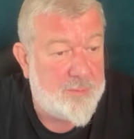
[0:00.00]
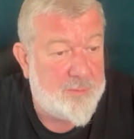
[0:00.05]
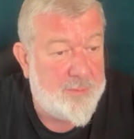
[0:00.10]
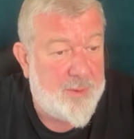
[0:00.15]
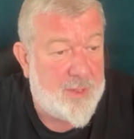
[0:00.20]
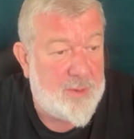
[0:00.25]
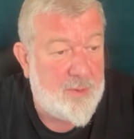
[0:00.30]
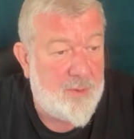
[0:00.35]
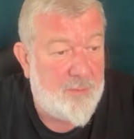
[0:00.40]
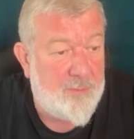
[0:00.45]

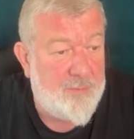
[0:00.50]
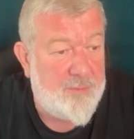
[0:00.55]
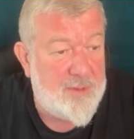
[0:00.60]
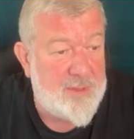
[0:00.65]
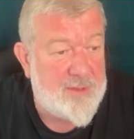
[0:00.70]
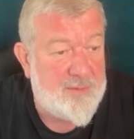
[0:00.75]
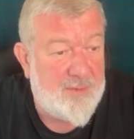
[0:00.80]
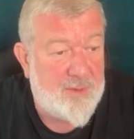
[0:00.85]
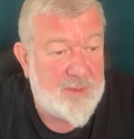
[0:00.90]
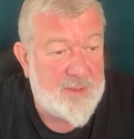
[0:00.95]
потом
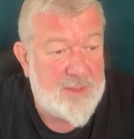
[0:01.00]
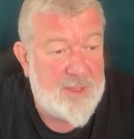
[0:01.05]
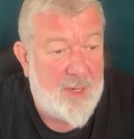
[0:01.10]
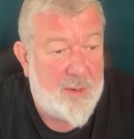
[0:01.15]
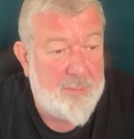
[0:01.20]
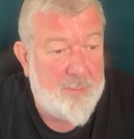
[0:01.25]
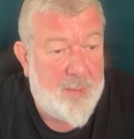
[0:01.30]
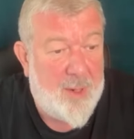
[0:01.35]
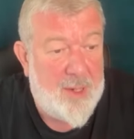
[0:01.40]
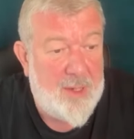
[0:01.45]
вызвал
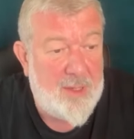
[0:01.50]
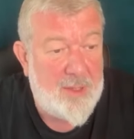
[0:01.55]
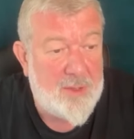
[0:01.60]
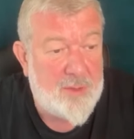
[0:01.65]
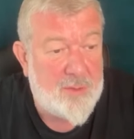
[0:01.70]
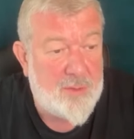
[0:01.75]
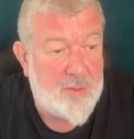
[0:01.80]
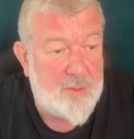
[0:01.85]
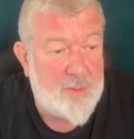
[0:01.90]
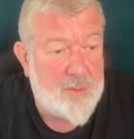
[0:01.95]
сам
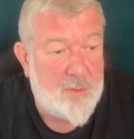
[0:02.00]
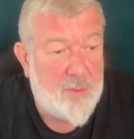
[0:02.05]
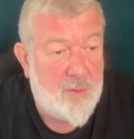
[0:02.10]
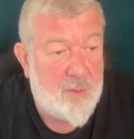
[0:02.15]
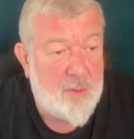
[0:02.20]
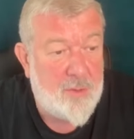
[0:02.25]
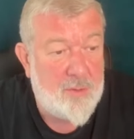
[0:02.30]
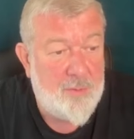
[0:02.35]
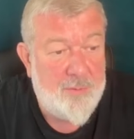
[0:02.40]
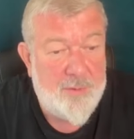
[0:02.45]
полицию и
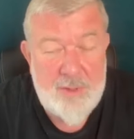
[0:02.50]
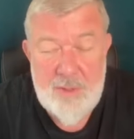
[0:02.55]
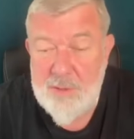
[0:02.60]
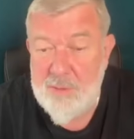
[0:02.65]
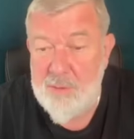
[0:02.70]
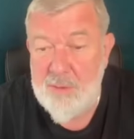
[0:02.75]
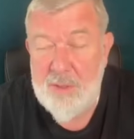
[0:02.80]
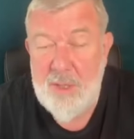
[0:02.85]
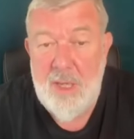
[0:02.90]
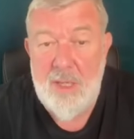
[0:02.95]
скорую, и в
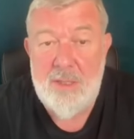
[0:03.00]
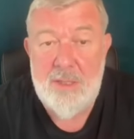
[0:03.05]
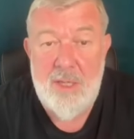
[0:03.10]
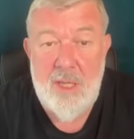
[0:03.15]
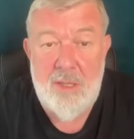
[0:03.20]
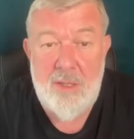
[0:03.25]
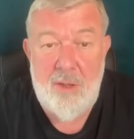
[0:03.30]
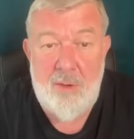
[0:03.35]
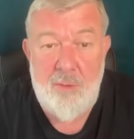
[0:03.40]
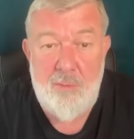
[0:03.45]
результате
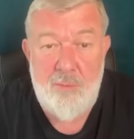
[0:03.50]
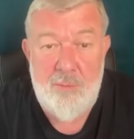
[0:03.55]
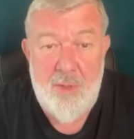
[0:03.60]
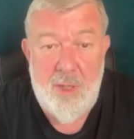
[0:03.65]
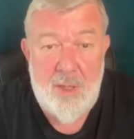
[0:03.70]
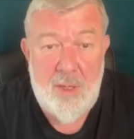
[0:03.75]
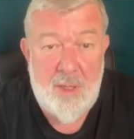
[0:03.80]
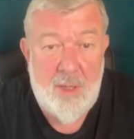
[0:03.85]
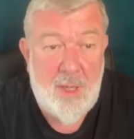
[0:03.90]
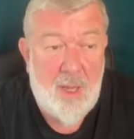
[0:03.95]
она
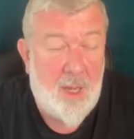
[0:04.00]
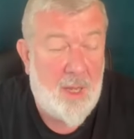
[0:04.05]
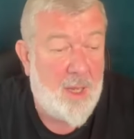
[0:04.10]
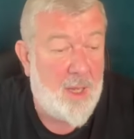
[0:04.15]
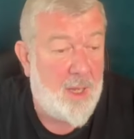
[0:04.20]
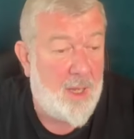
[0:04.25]
умерла.